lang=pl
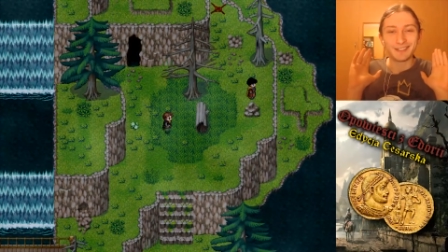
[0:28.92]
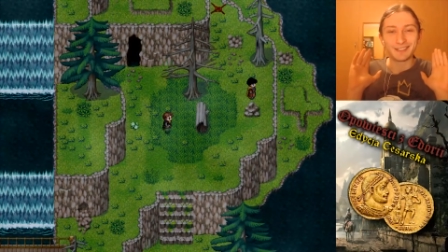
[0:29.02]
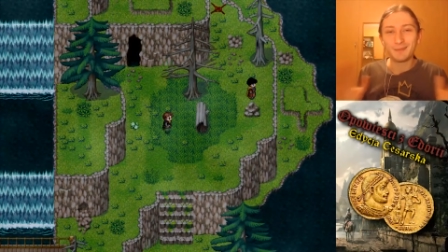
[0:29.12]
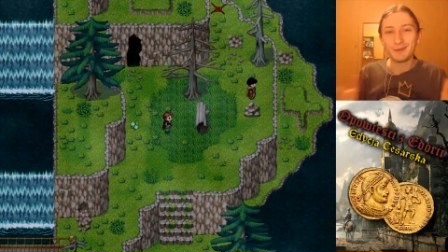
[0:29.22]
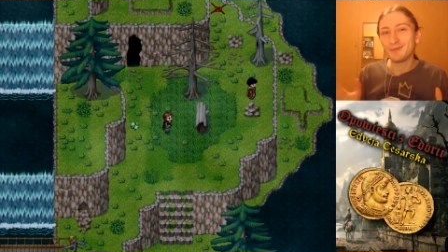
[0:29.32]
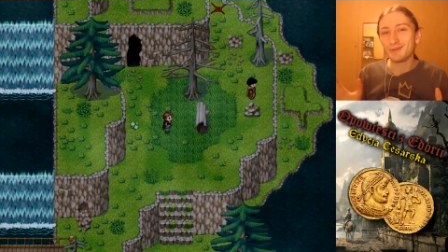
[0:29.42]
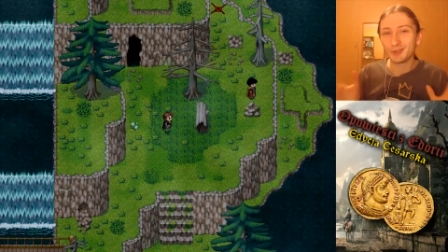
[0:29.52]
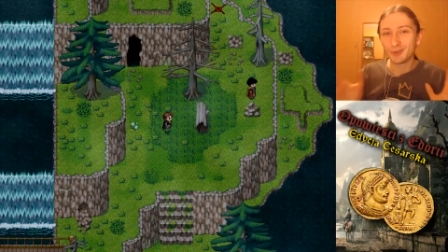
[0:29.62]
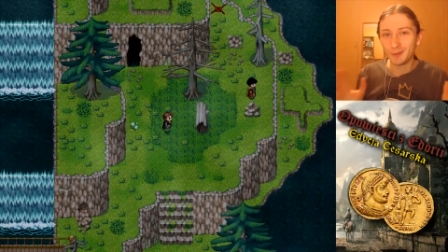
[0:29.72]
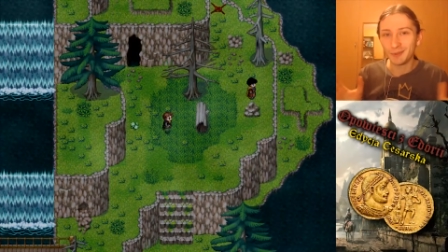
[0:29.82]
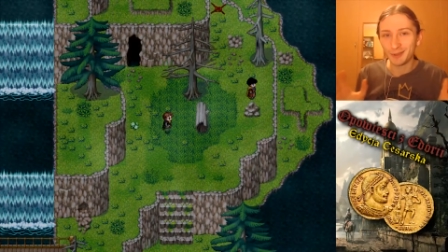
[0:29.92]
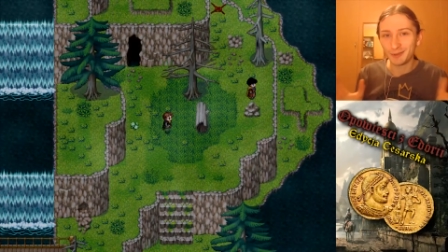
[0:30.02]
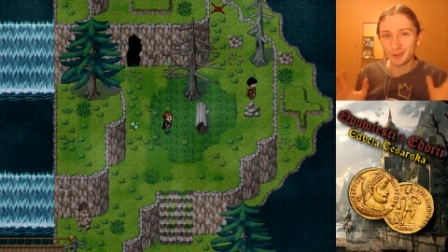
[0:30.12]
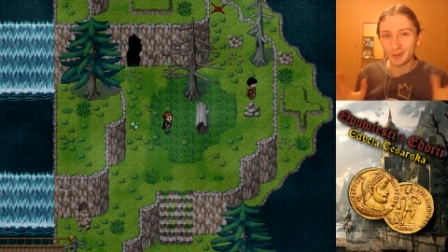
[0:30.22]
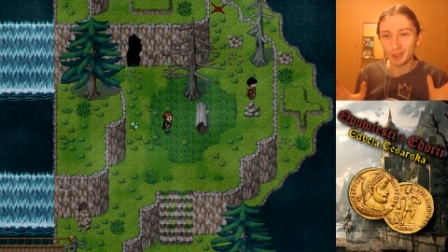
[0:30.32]
Zabieram się do kupna
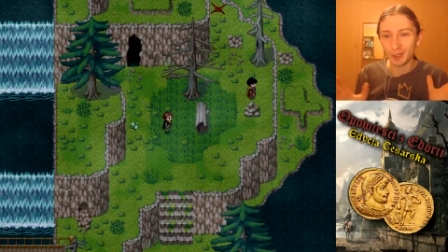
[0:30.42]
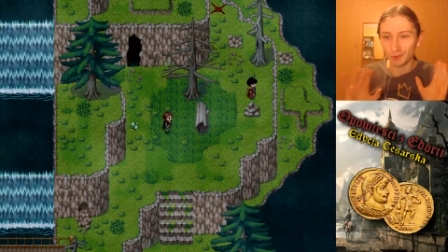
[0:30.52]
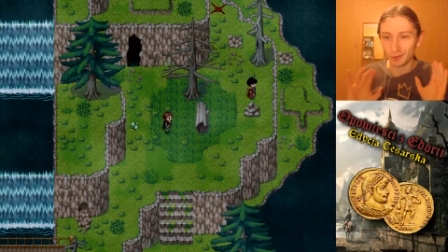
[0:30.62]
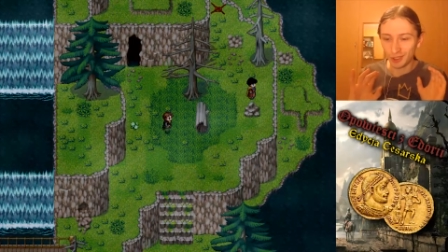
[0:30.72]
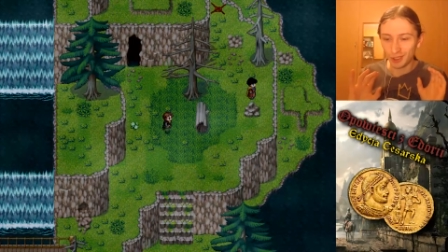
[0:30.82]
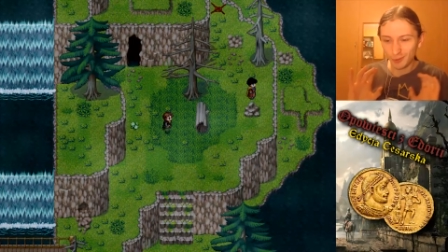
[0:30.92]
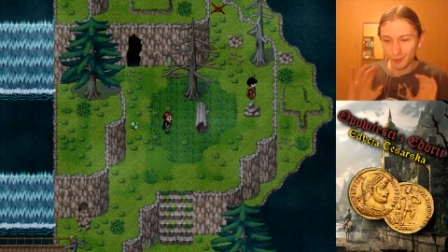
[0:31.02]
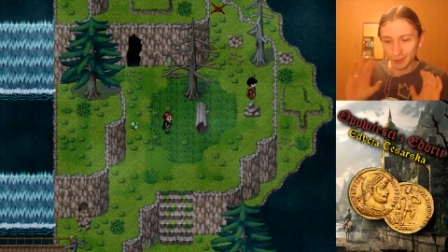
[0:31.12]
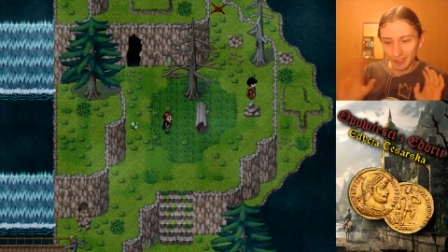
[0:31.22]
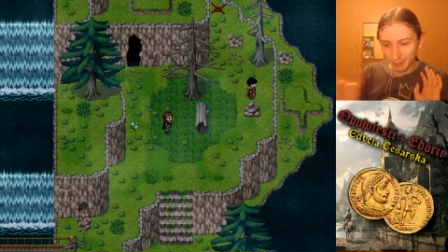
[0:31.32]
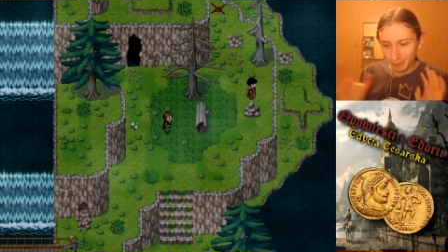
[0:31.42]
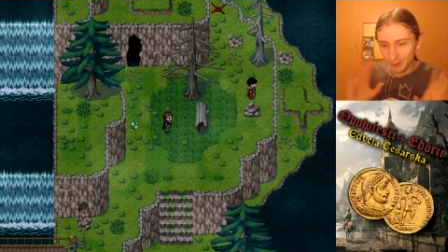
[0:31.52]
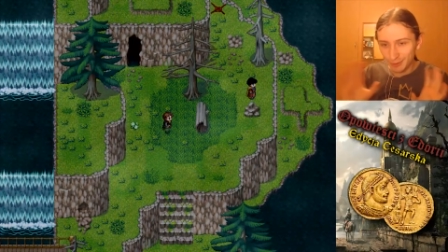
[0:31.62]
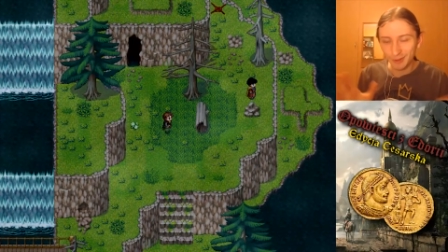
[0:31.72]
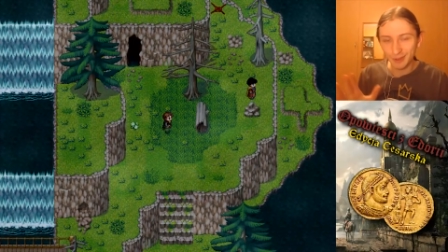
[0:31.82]
nowego sprzętu, już niedługo, tak
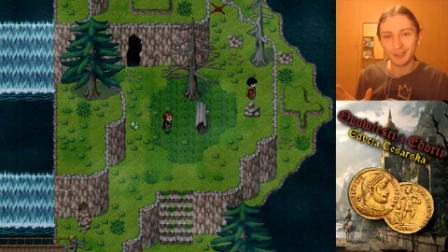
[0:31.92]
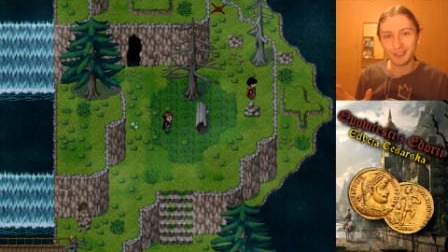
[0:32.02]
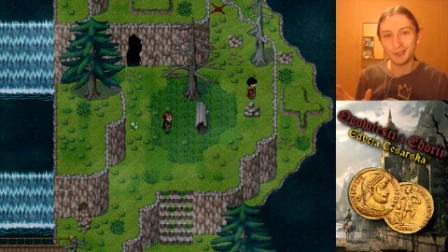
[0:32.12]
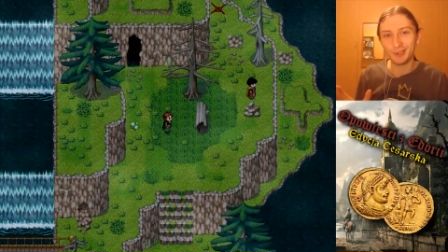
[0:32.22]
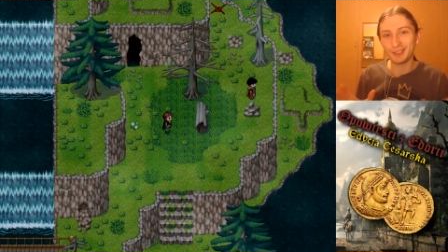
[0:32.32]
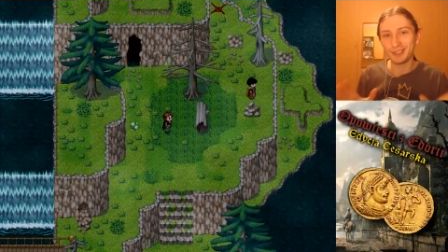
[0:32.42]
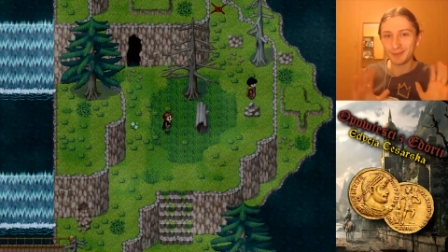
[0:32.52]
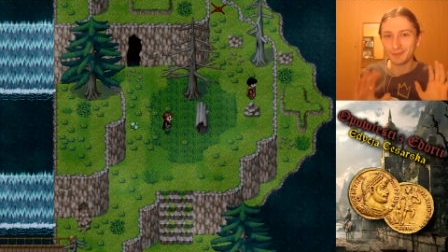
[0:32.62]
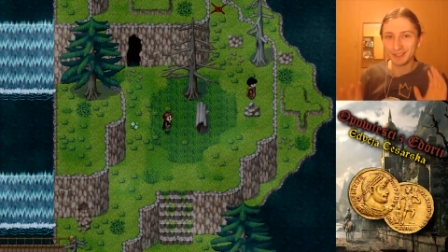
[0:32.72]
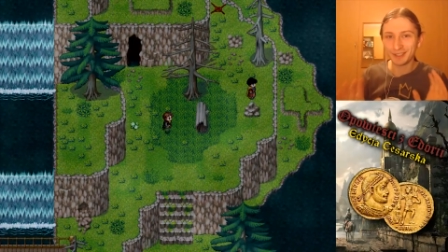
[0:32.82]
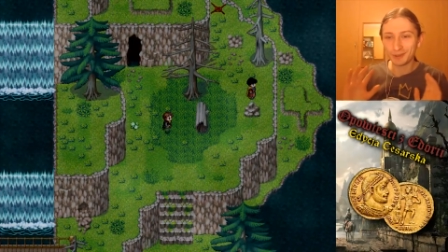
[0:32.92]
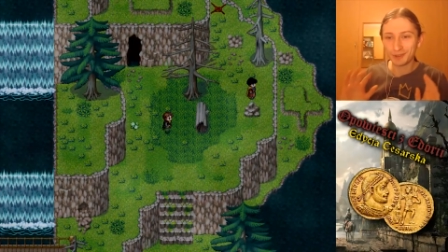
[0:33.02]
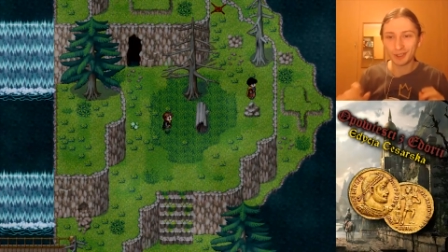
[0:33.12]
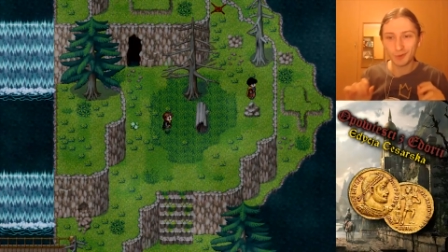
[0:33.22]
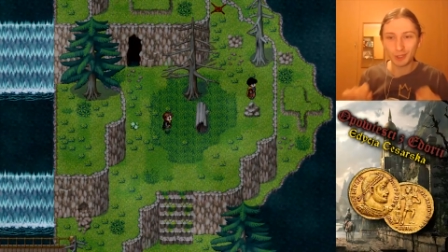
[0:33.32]
plus minus dwa tygodnie i będę już
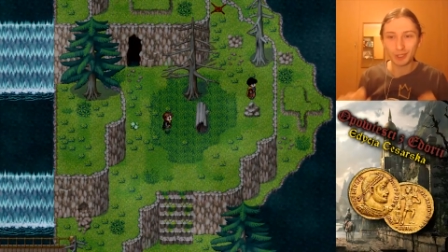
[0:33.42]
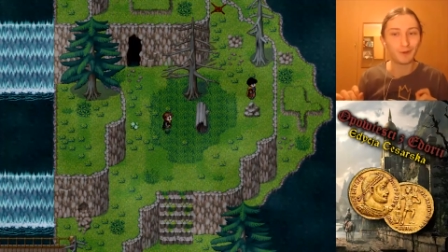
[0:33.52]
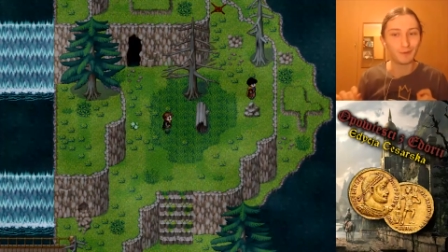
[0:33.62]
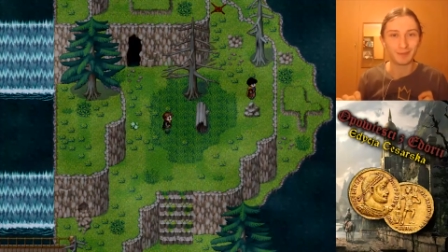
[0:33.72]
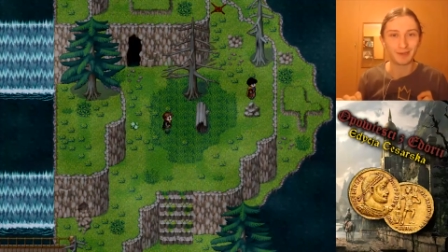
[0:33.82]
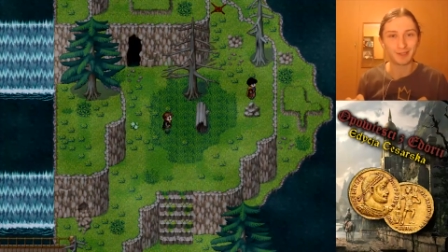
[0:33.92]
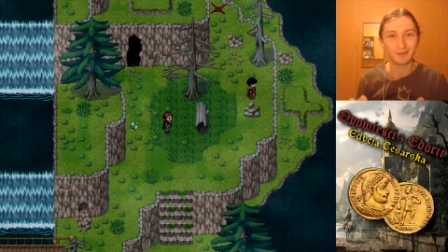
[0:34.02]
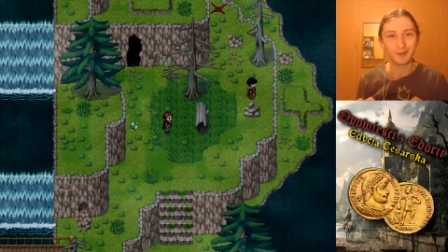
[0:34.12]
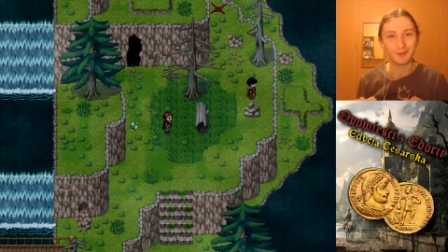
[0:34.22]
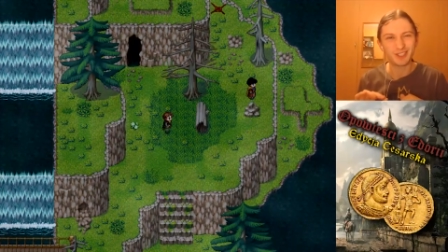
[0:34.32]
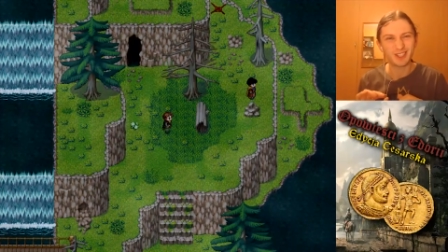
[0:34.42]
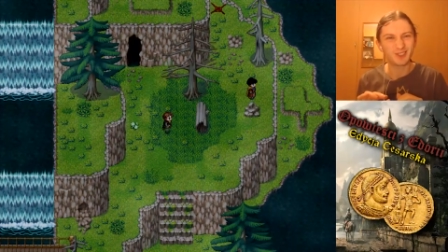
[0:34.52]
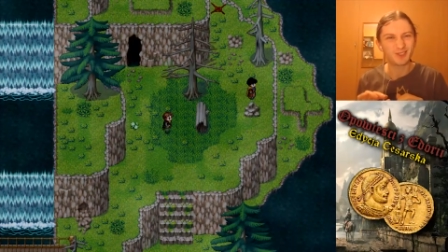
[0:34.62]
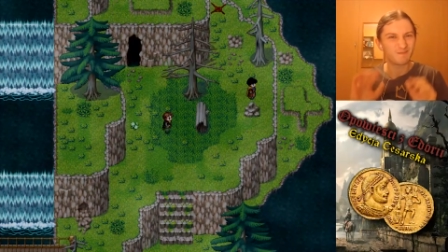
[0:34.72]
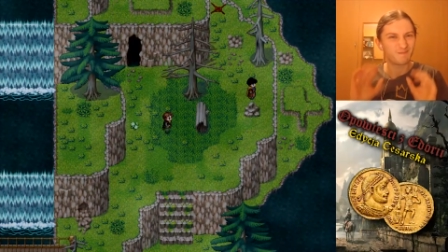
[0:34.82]
na czymś nowym pracował, więc
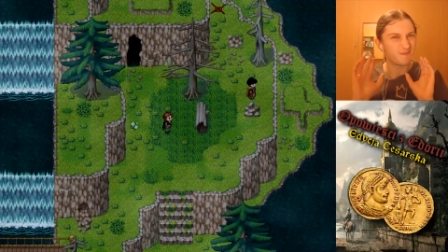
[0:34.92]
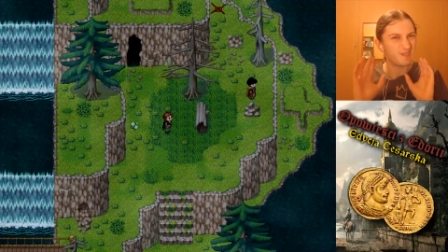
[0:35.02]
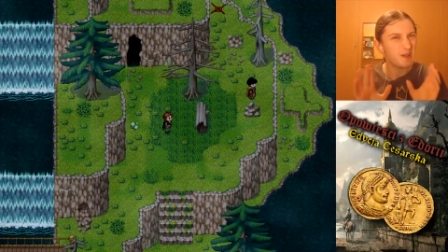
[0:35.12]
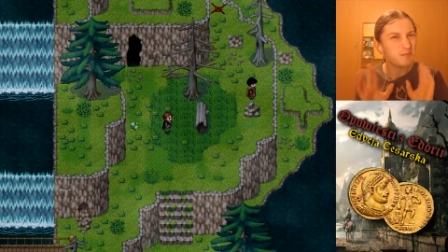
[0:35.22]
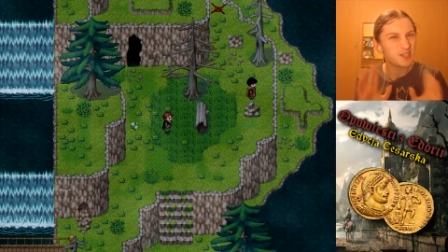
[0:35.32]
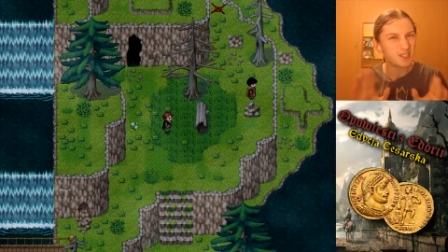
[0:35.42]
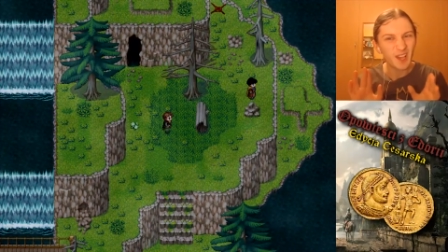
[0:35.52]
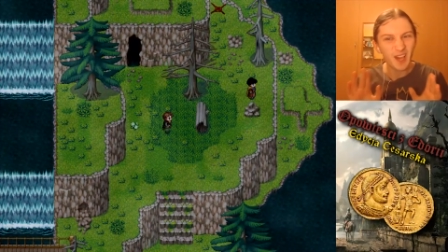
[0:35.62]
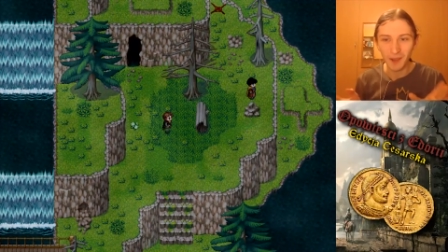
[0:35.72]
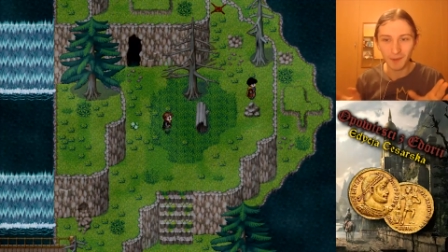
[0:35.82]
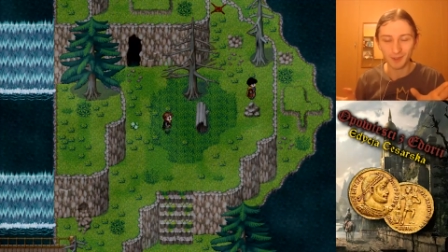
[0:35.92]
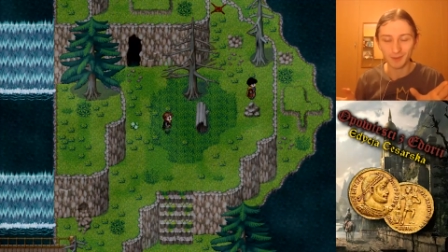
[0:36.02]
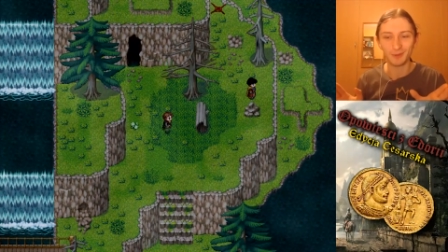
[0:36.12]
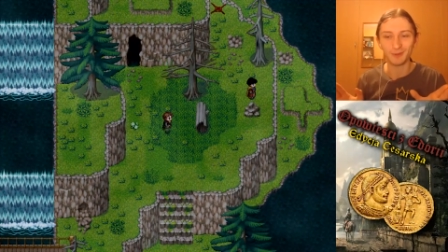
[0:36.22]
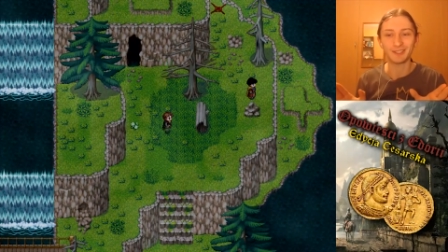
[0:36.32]
lepsze serie może
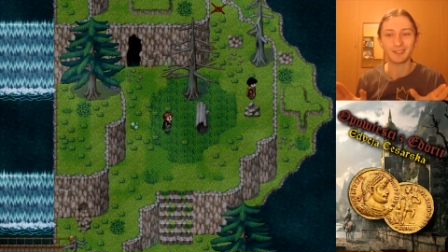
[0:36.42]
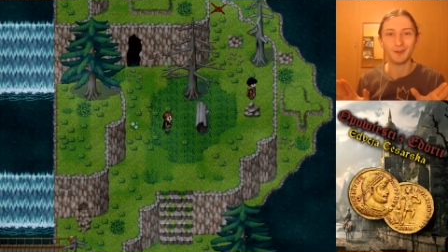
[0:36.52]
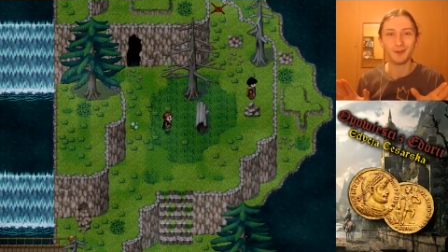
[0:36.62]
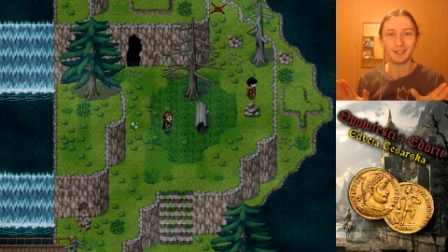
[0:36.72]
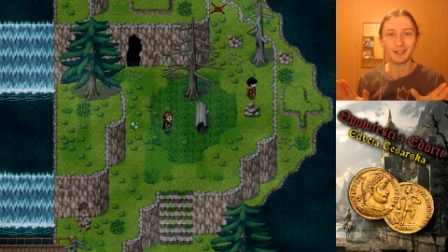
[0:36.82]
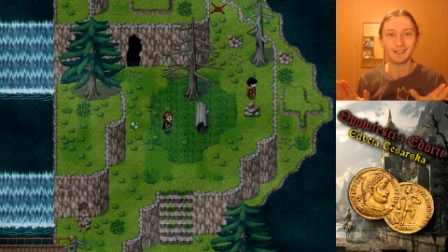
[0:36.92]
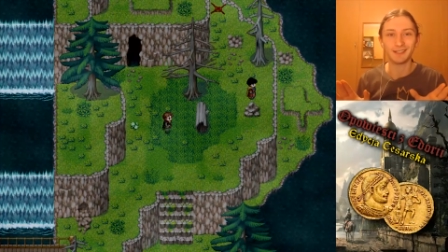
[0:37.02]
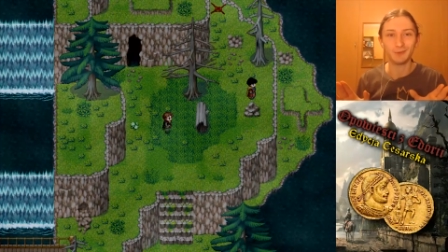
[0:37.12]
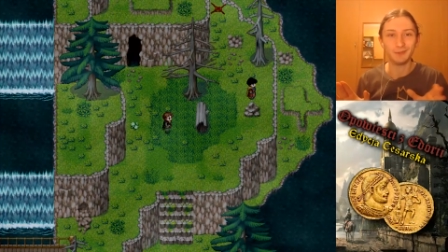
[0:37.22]
będą wlatywały na kanał.